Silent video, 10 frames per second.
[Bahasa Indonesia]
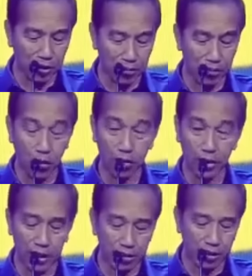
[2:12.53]
Kongres
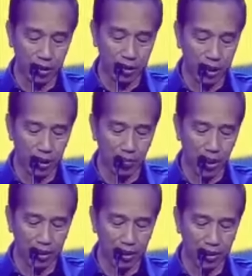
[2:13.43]
ketiga
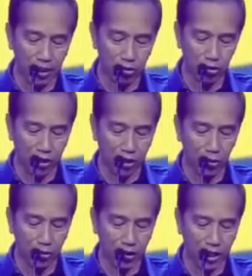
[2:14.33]
Partai Nasional Demokrat,